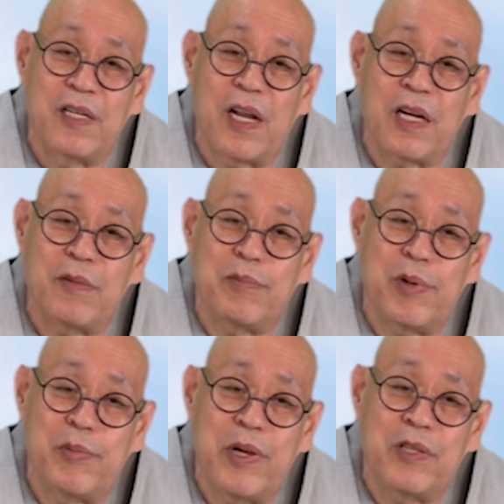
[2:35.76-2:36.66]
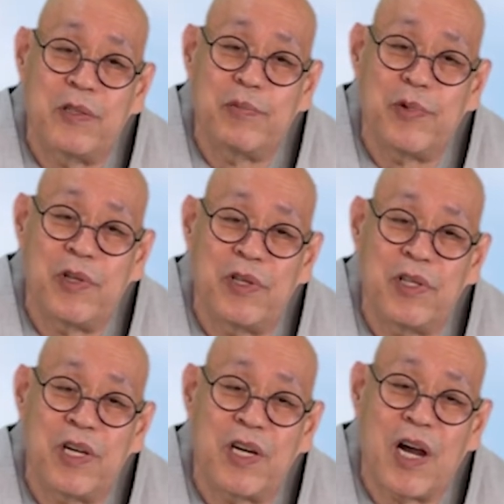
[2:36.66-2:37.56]
나는 법의 등불이
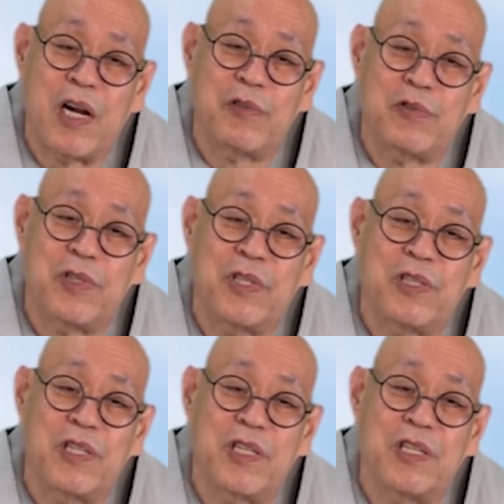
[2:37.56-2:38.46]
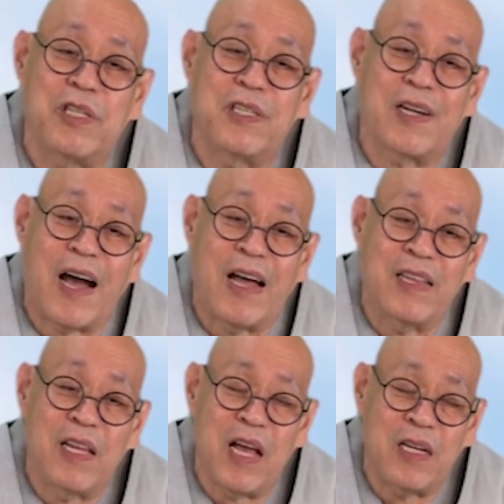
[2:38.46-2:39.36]
너희가 갈 수 있는 길을
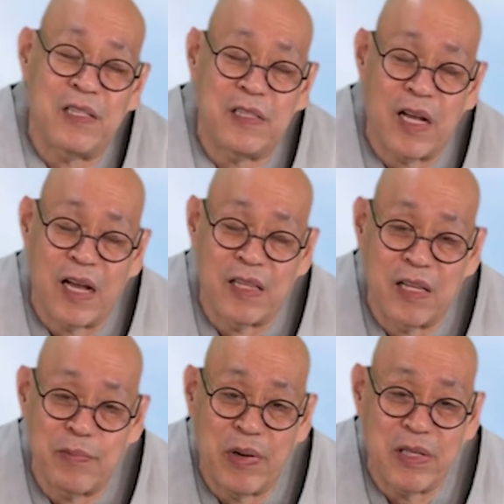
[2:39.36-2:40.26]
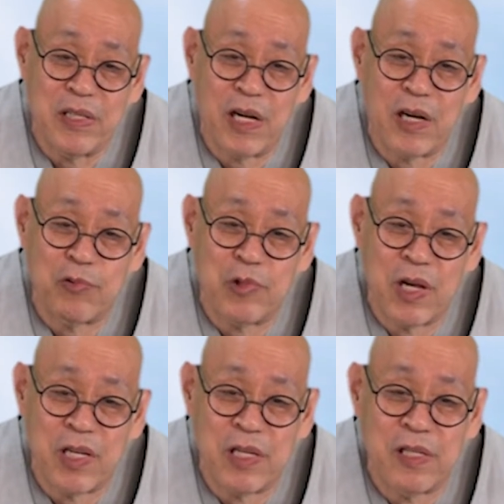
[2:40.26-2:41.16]
안내하는 안내판이다고
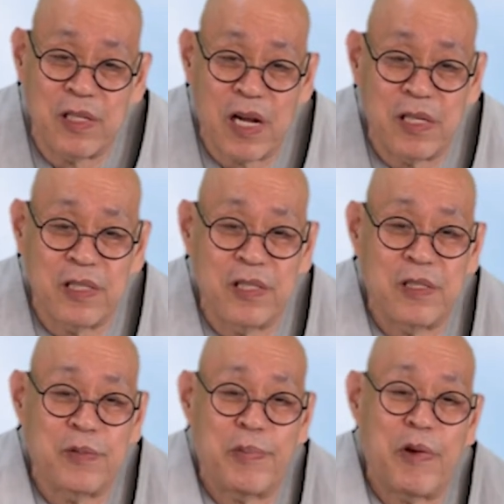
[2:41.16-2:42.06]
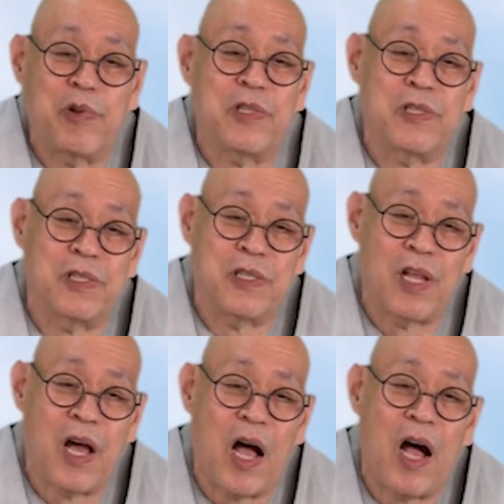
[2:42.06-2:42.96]
얘기를 하는 걸 배웠을
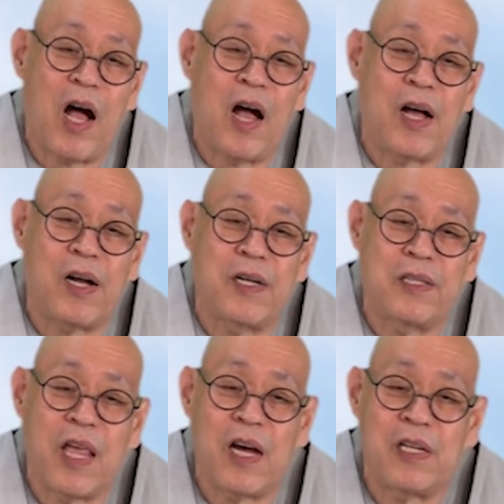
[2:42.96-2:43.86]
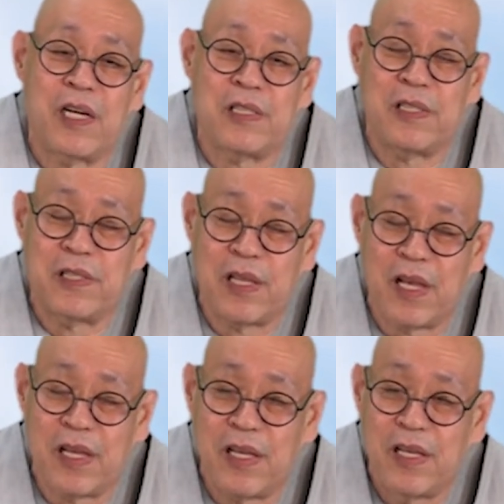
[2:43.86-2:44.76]
때, 아, 태어나실
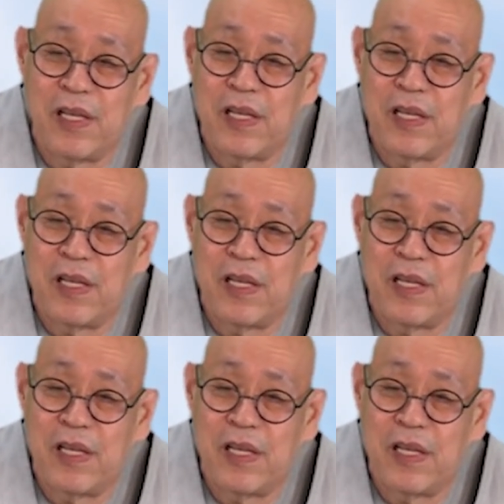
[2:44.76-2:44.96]
때,